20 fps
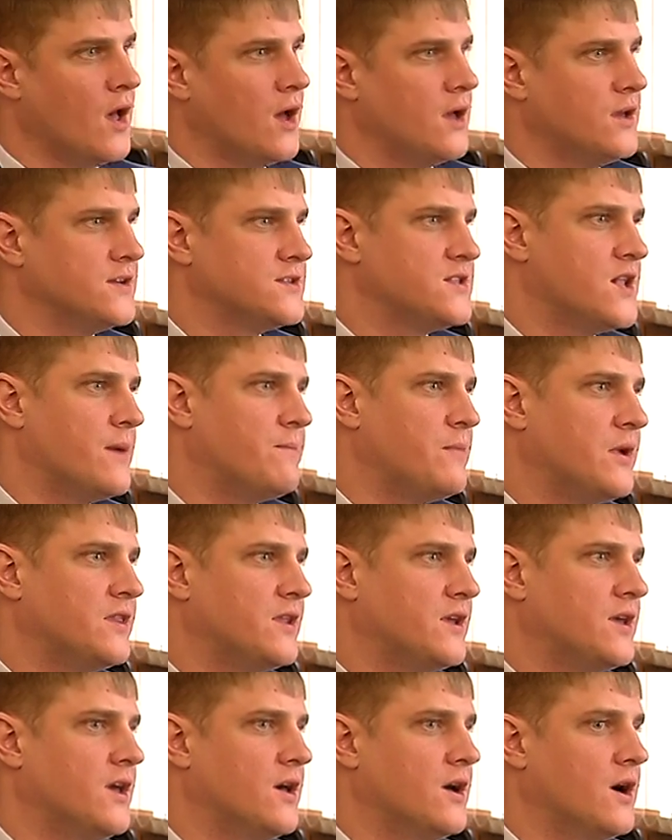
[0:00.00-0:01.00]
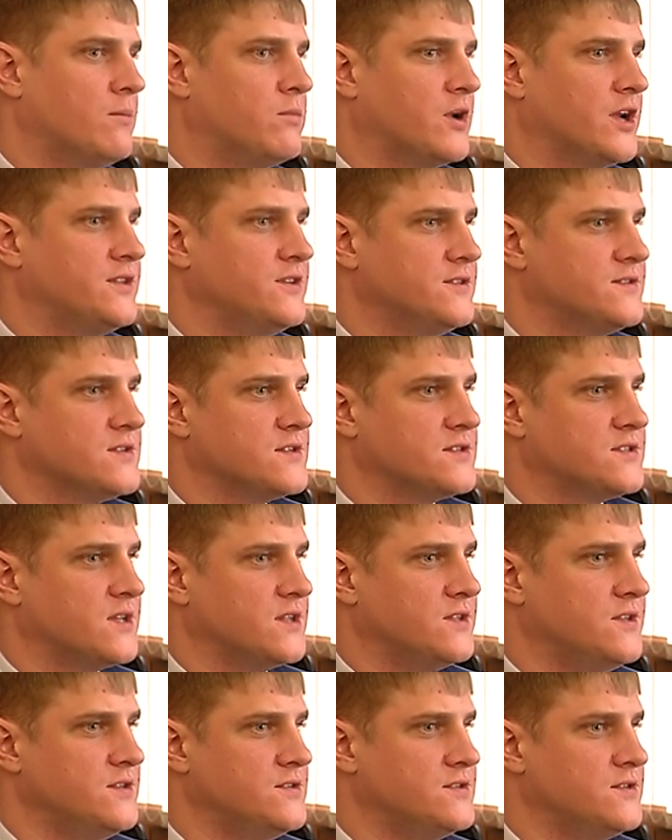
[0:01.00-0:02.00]
Если опять-таки обратиться к
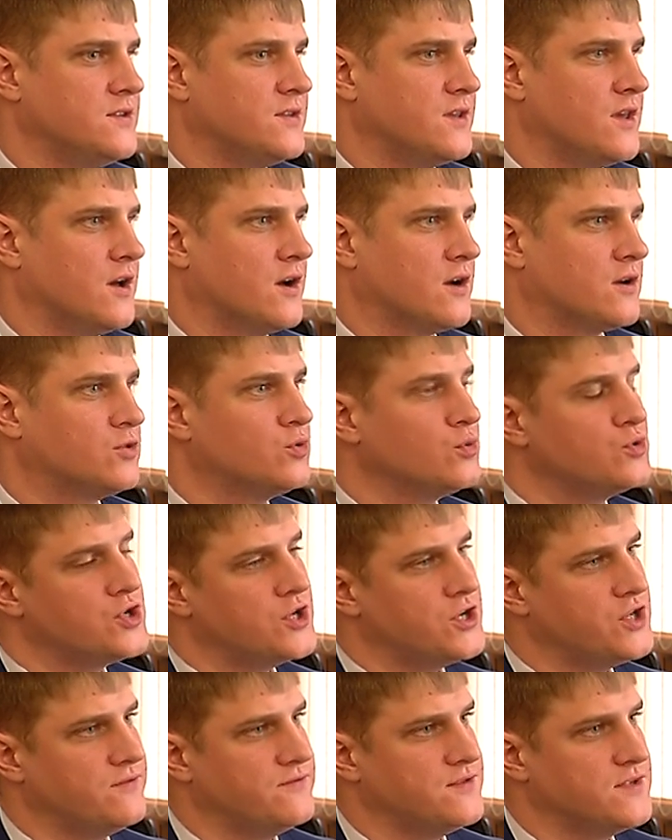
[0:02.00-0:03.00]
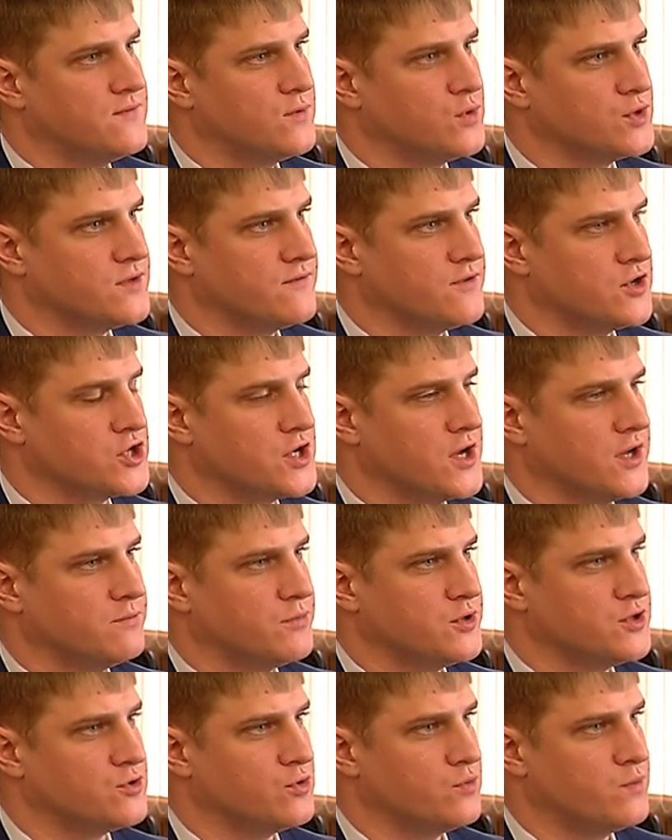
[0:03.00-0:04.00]
статистике, а кто чаще всего совершает
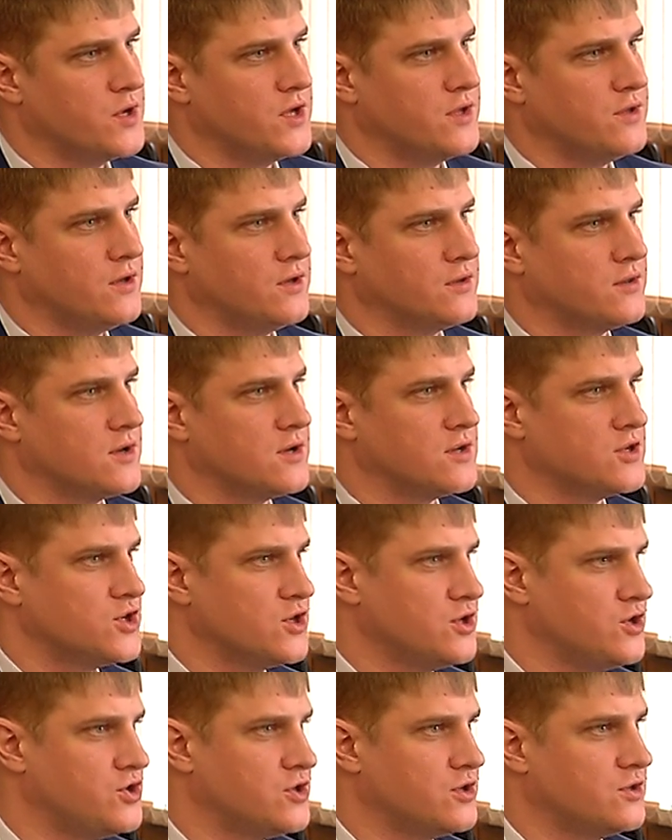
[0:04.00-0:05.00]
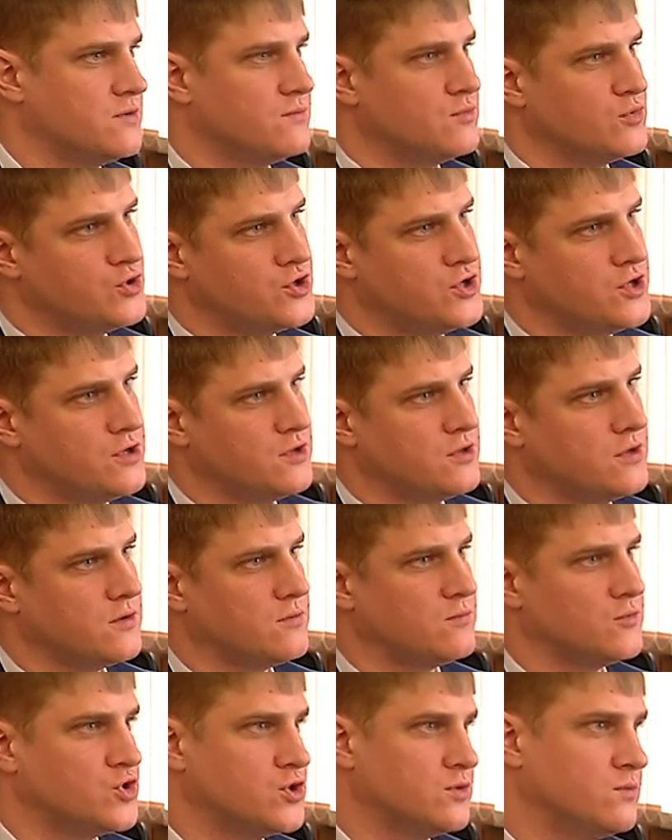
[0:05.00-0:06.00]
преступление? Это женщины, мужчины,
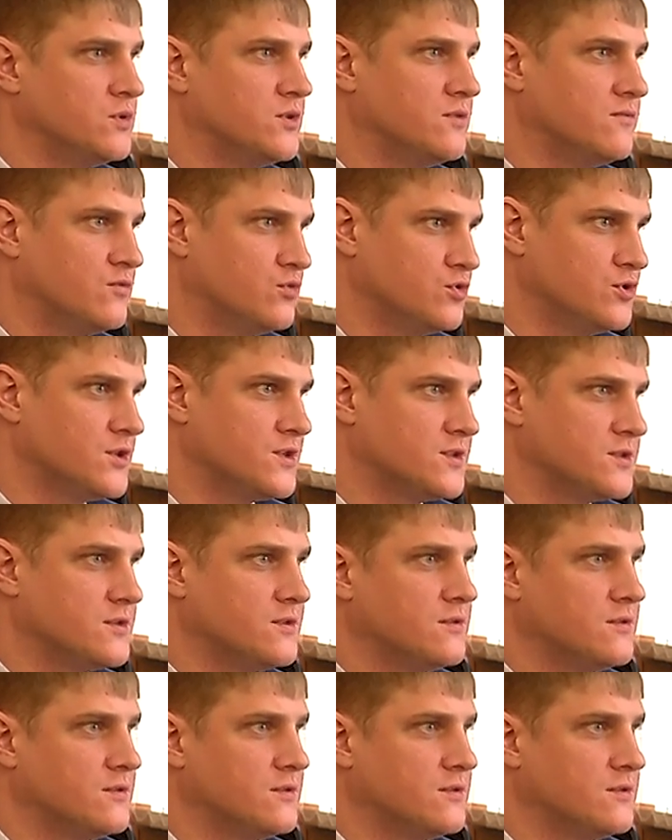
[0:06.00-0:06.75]
может быть, возраст?